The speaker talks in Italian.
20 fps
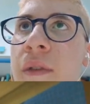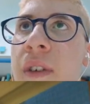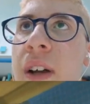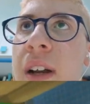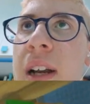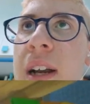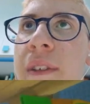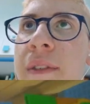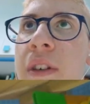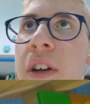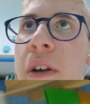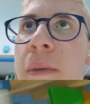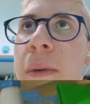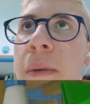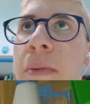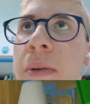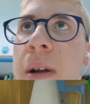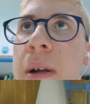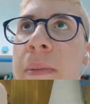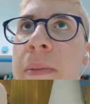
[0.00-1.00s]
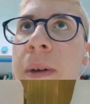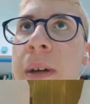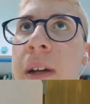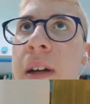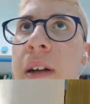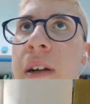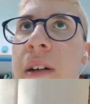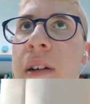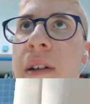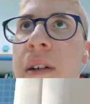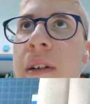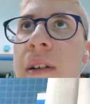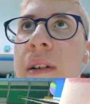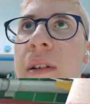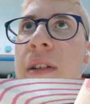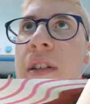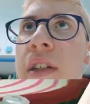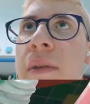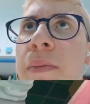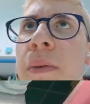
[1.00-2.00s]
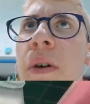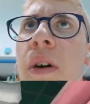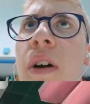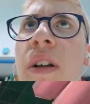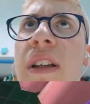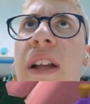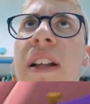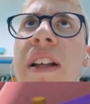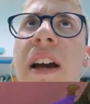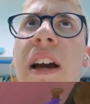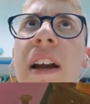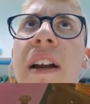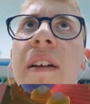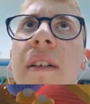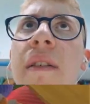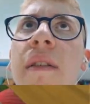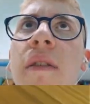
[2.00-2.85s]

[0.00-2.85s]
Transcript: vale davvero proprio la pena si può tagliare?